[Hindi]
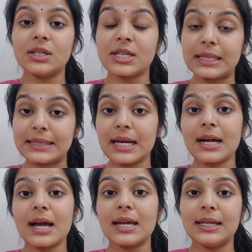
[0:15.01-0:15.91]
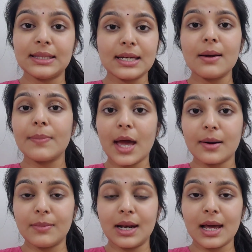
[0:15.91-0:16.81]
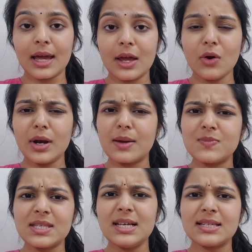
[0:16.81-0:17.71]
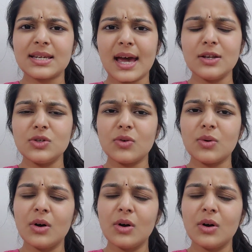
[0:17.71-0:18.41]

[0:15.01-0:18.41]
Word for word: जनता का इतना प्यार मिल रहा है और सी स्टैंड जो